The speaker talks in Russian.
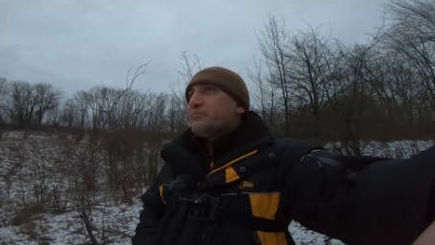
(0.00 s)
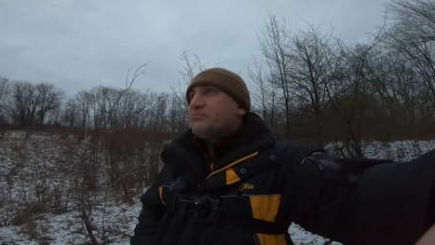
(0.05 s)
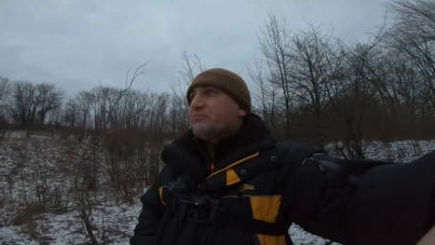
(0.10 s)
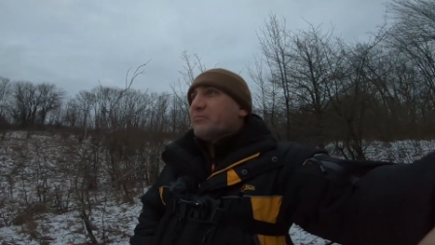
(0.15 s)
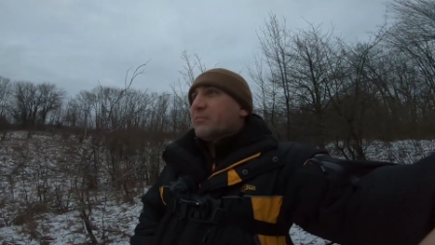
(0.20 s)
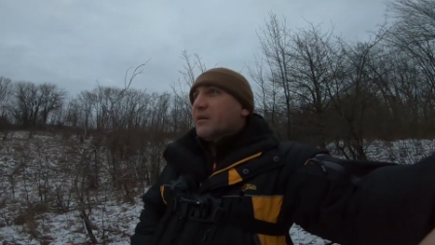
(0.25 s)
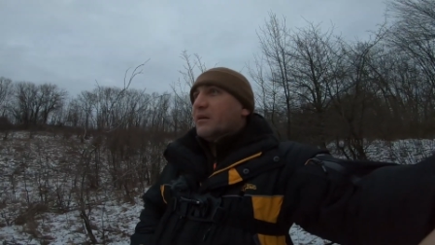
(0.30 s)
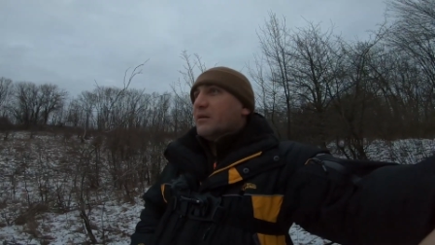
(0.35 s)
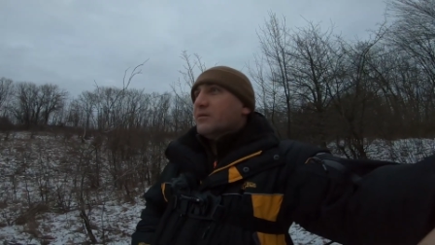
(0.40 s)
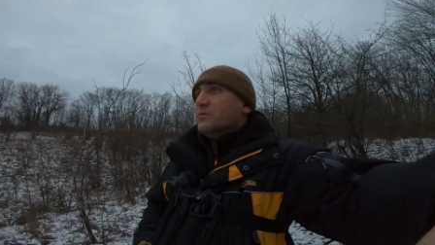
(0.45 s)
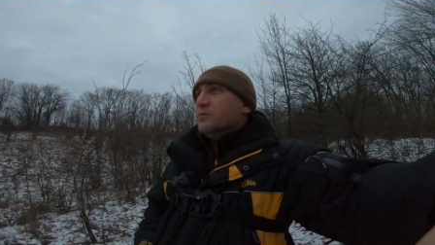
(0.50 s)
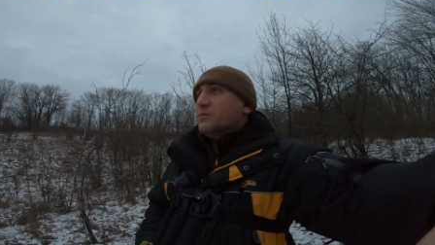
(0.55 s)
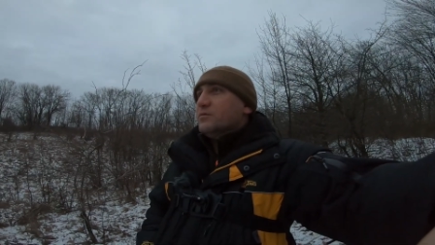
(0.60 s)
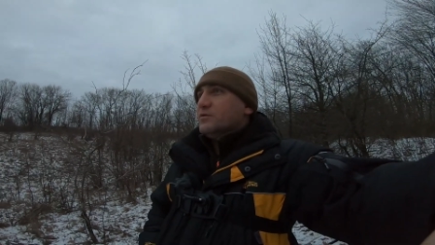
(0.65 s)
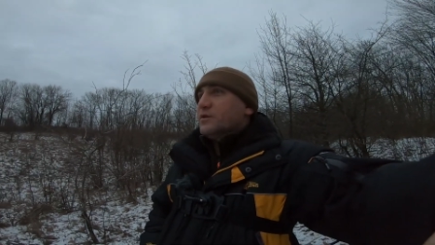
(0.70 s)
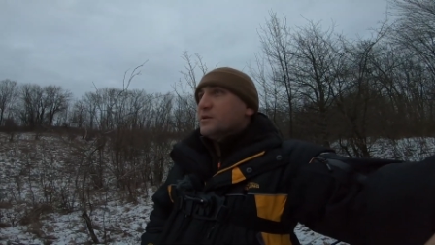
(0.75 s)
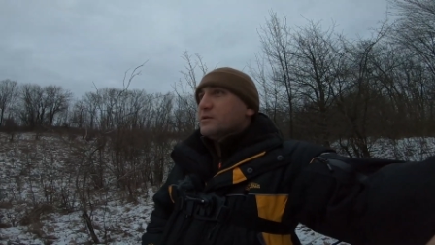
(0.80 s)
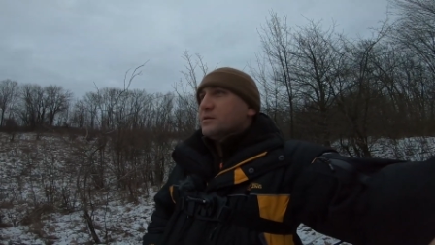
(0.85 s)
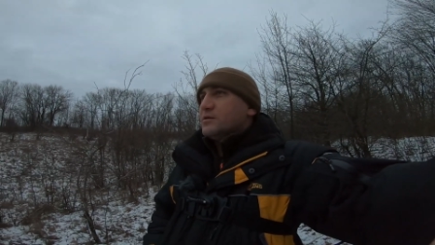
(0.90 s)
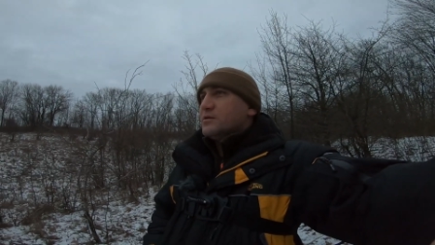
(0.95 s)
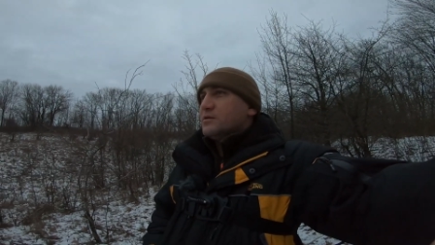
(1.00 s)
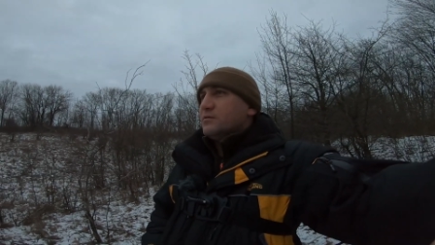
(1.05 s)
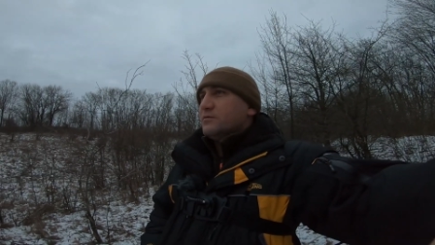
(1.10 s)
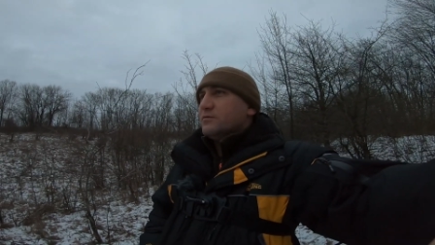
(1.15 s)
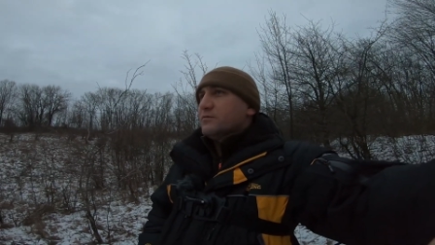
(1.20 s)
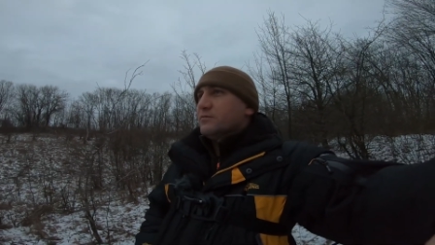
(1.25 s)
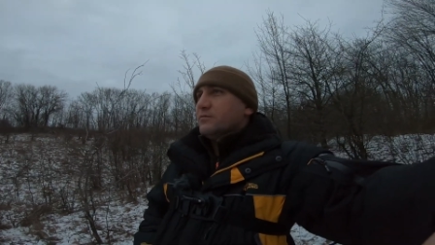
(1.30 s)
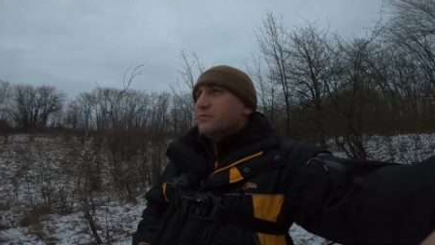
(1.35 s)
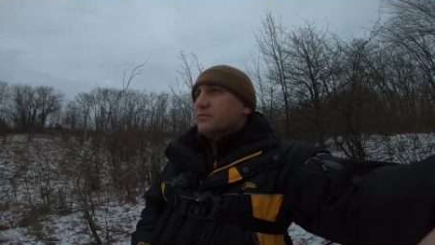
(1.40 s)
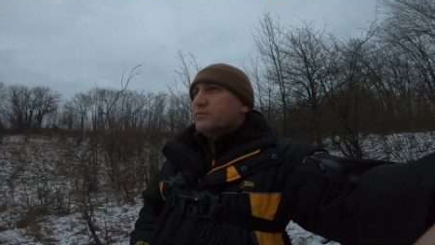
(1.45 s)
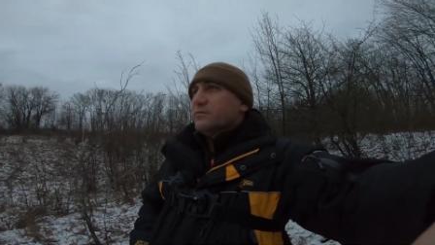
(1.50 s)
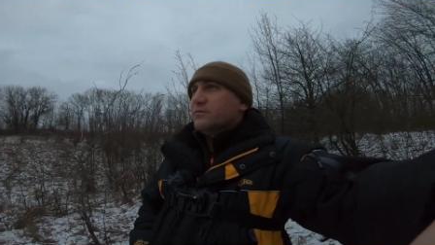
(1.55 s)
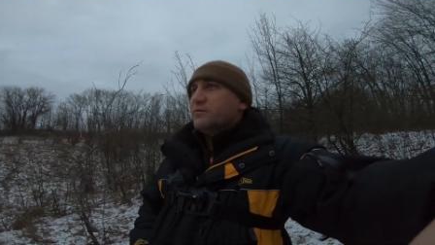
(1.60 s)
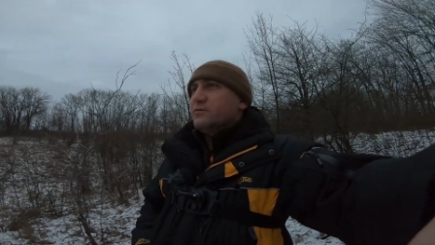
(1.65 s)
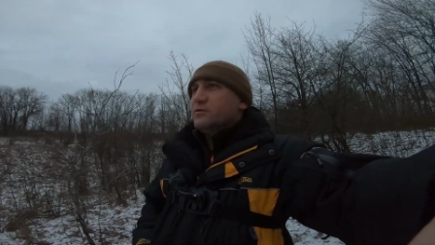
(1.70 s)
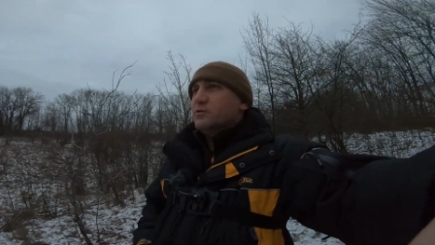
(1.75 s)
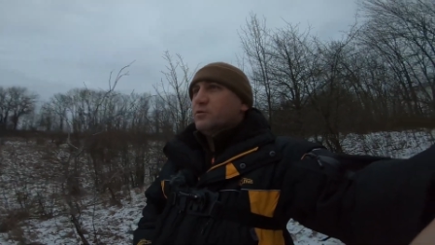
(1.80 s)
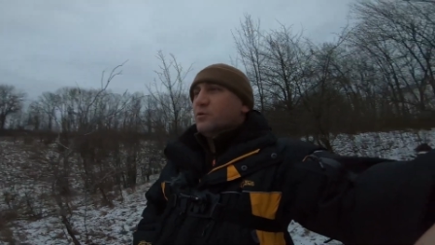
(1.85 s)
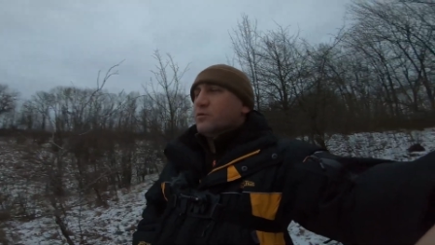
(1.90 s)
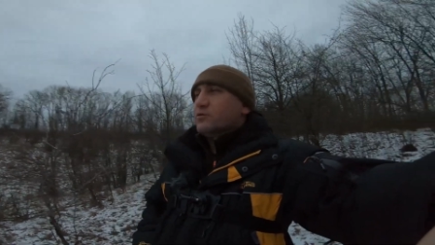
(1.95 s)
Ну и в частности,
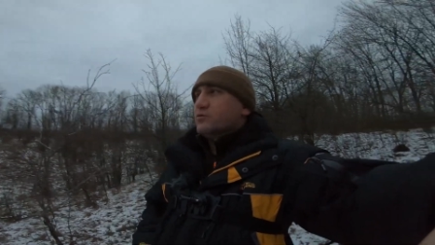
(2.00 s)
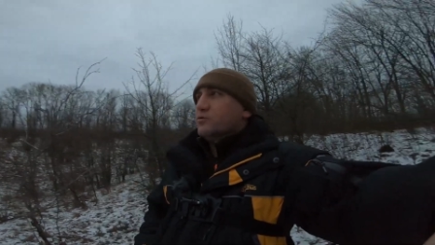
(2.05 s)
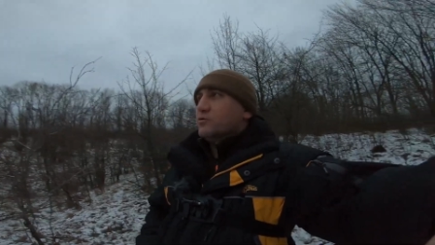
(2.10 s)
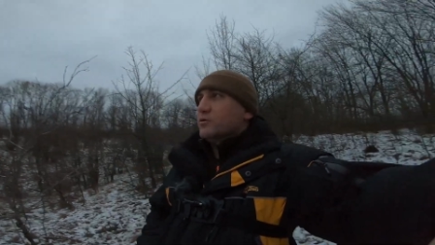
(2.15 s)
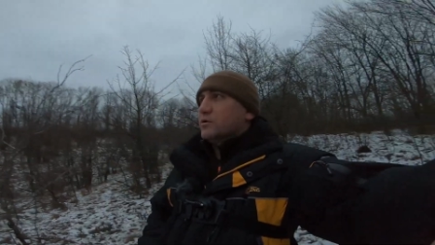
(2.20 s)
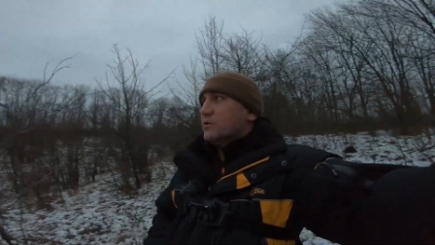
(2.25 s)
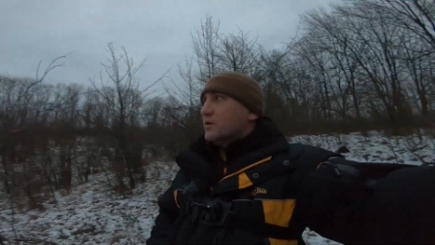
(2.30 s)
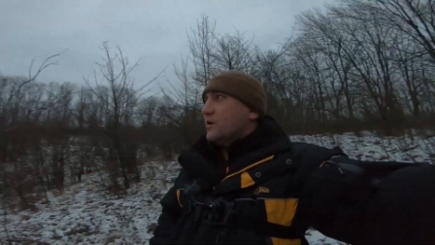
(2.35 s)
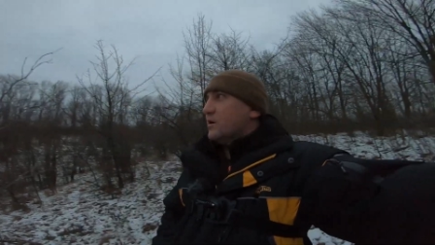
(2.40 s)
все что-то